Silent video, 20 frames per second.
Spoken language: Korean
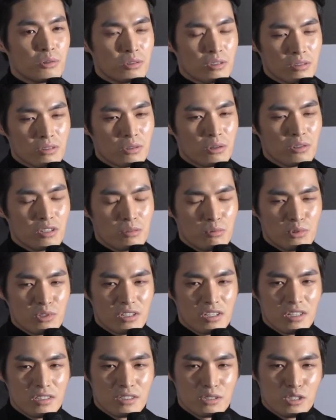그러다, 그러다
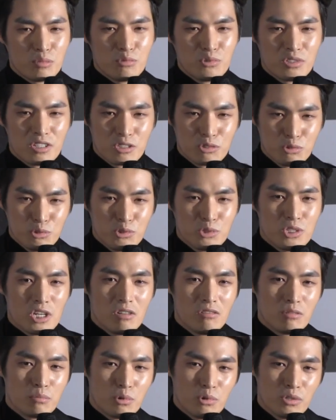보니까 이제 그분들의
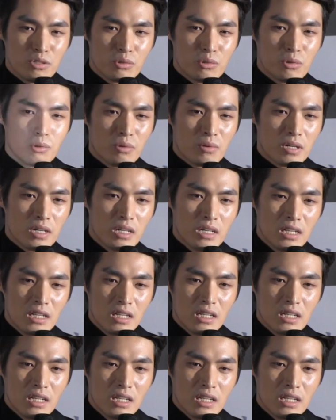순수함이 보이고